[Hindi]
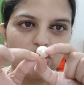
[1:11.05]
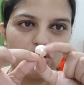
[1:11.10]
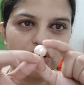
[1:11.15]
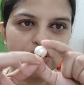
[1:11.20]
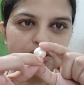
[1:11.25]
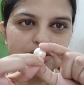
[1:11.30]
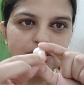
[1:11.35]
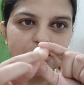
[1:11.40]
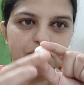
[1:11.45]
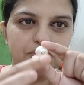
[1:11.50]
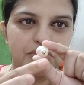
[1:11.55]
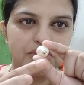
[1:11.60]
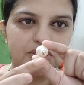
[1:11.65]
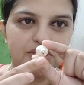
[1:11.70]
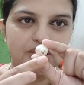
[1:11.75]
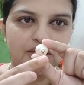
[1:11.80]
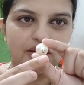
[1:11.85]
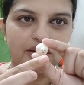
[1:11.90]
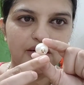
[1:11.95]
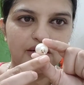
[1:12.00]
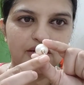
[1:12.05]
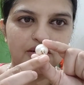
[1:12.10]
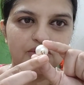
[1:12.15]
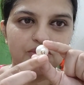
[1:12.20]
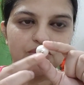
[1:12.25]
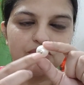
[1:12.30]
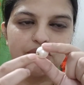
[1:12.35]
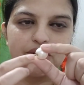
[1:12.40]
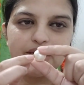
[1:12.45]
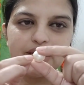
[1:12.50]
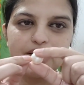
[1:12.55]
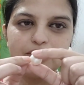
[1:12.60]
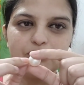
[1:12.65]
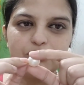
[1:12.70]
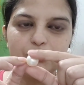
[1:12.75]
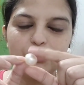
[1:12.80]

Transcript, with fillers: और इसके पीछे लगा हुआ है